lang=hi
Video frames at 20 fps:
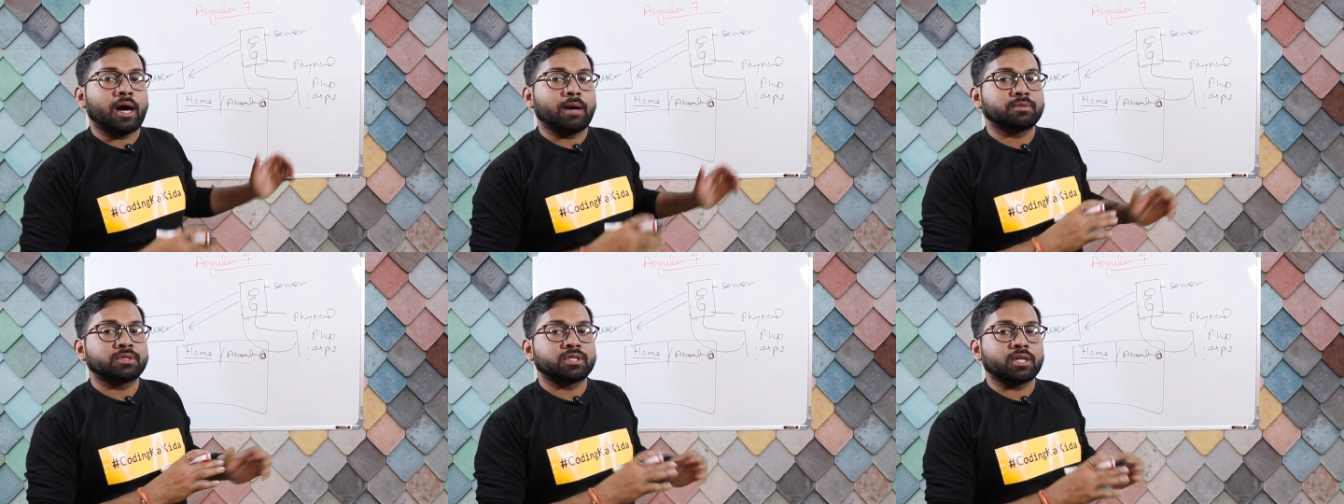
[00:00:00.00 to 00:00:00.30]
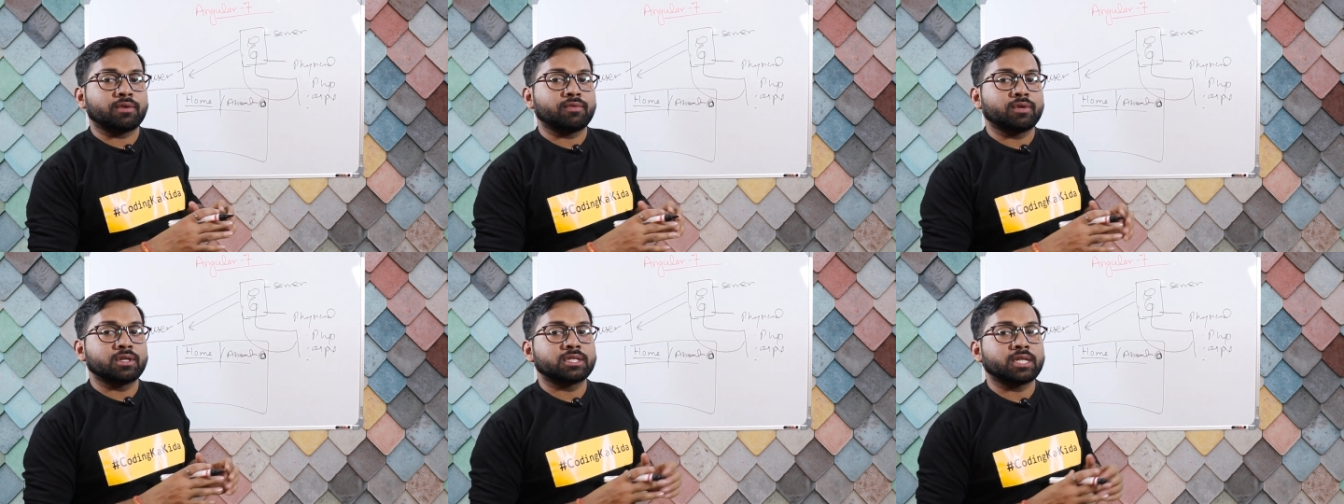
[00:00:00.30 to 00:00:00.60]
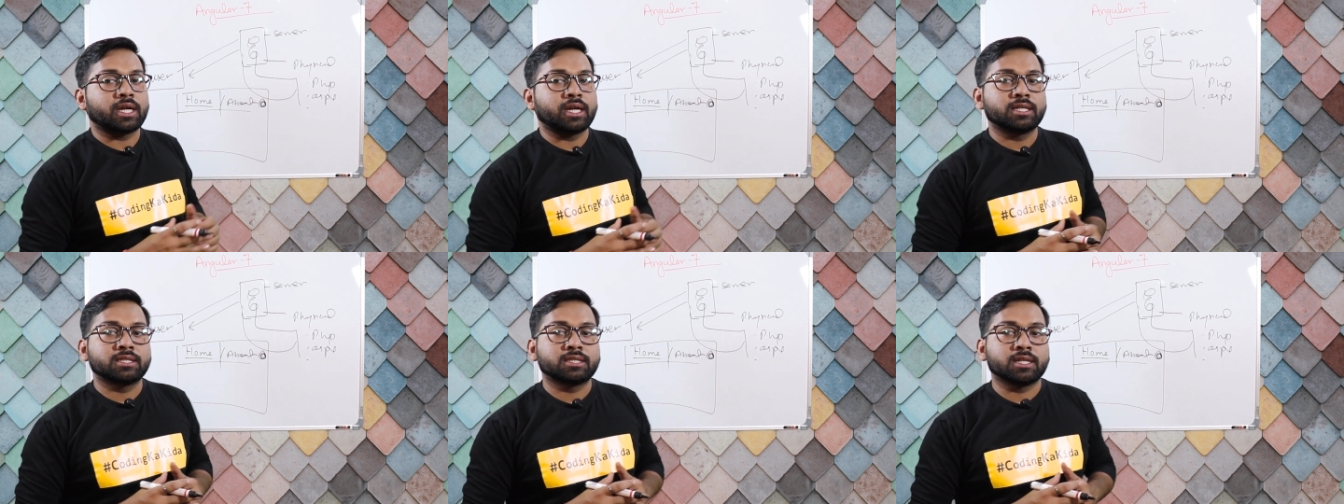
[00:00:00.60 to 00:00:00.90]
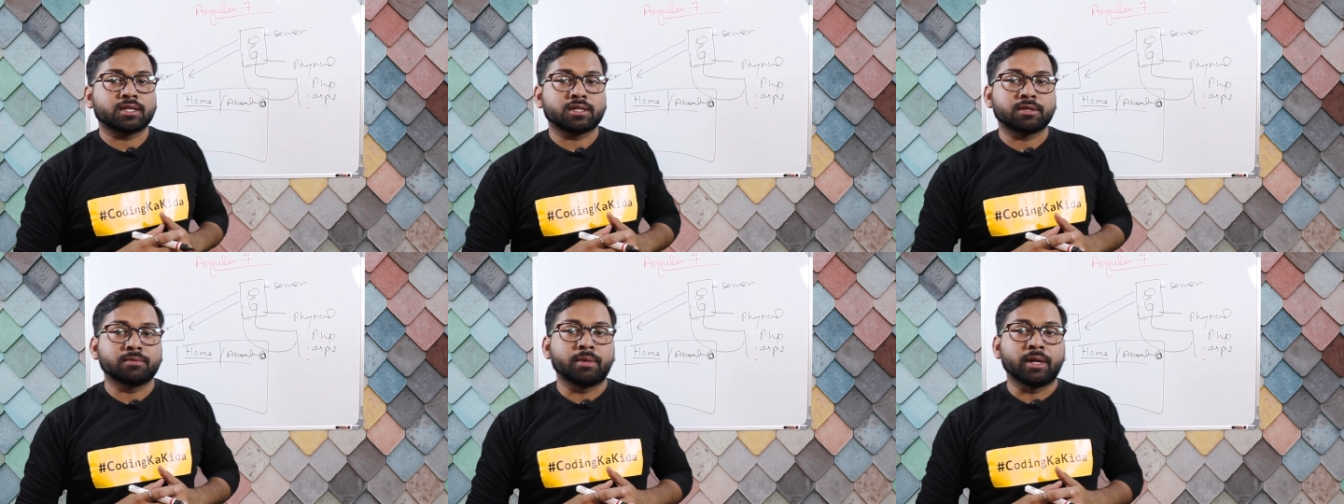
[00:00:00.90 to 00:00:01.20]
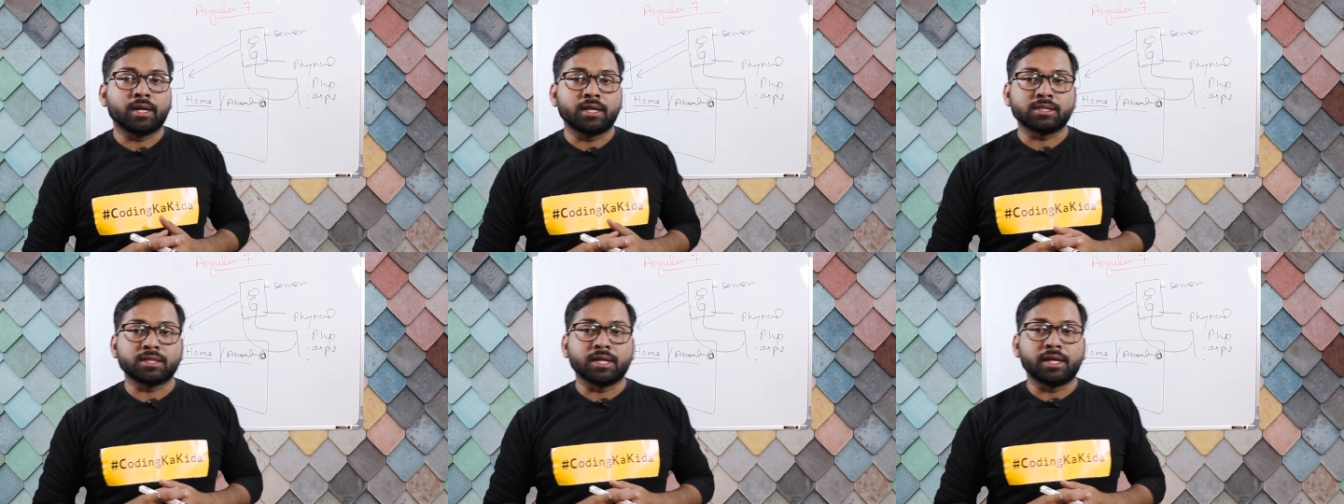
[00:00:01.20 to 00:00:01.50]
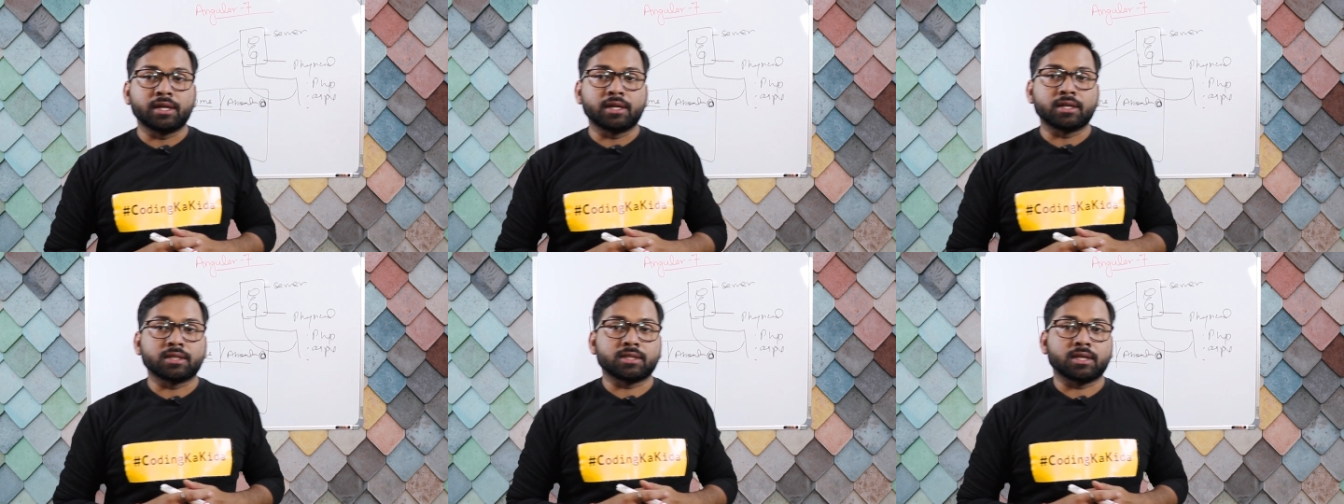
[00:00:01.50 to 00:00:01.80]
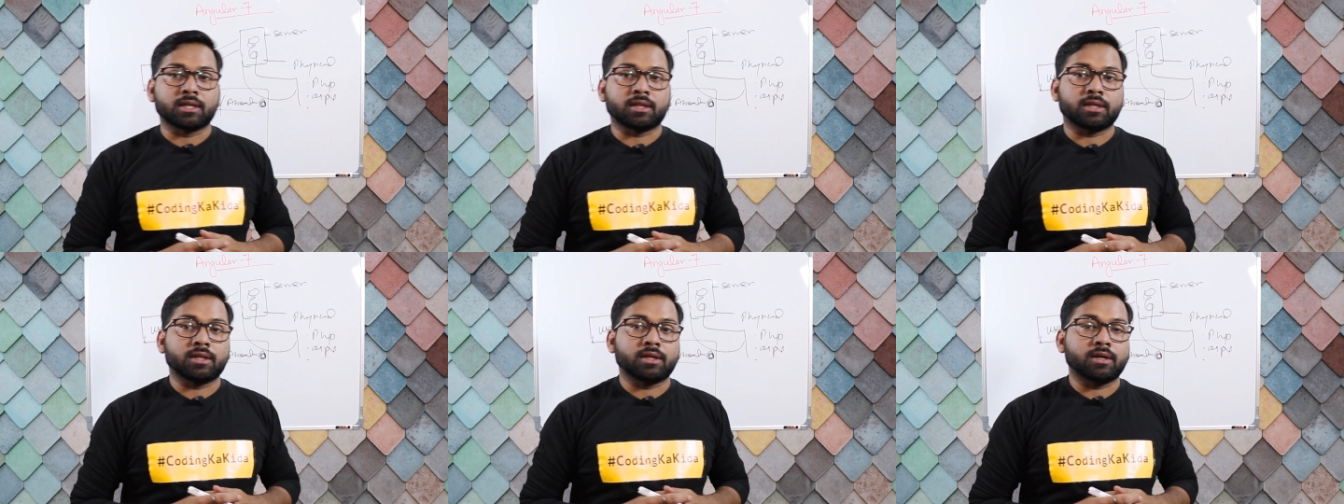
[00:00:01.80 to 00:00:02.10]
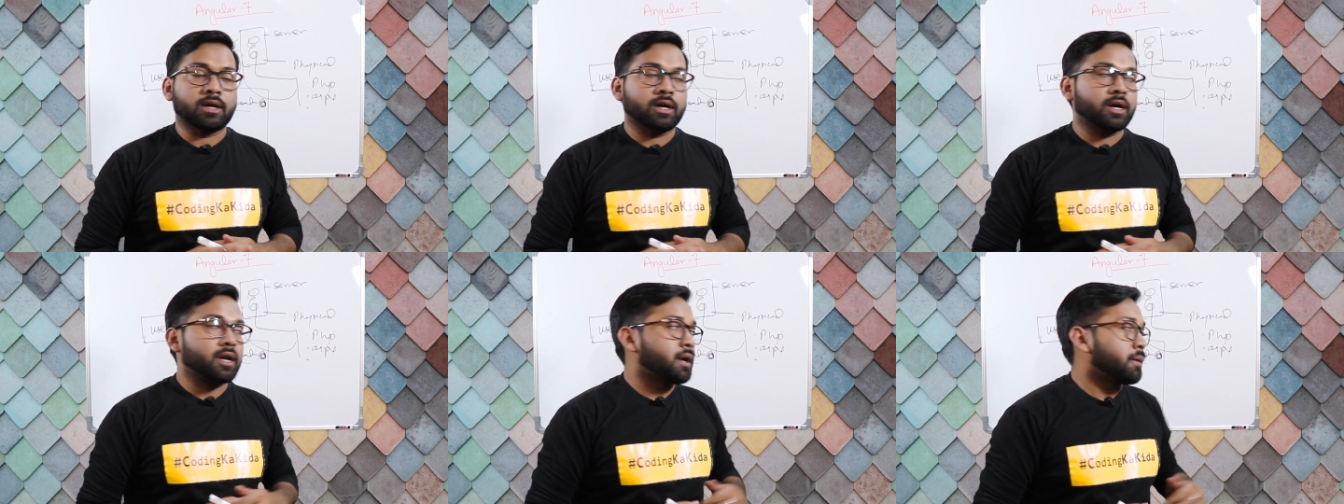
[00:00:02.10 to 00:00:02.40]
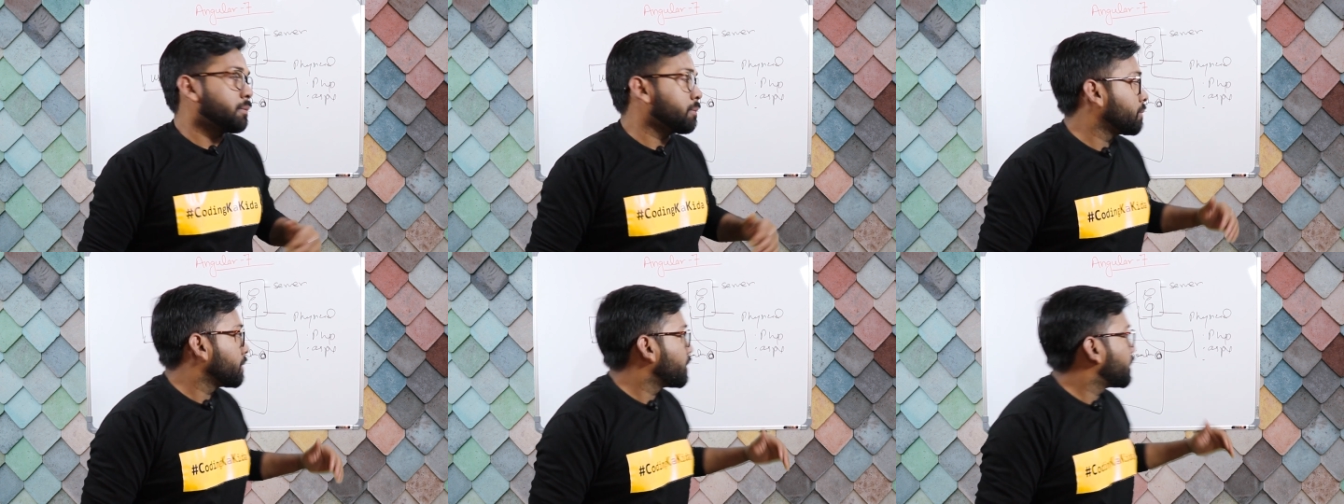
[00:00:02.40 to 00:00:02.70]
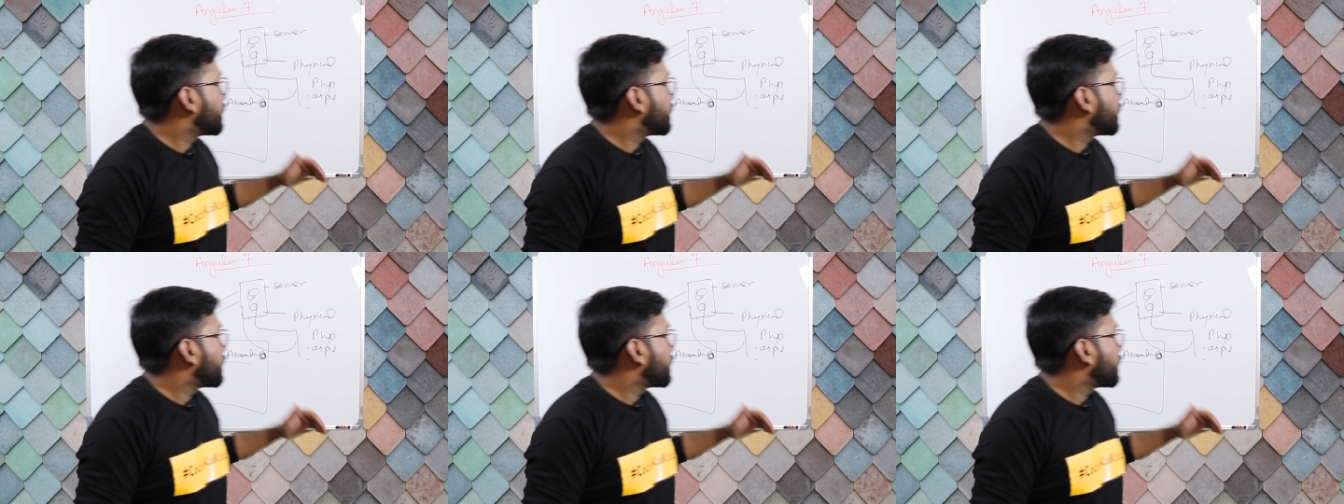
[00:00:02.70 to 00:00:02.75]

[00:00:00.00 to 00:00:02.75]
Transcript: आप सर्वर साइड सेशन मैनेज नहीं कर सकते अगर आप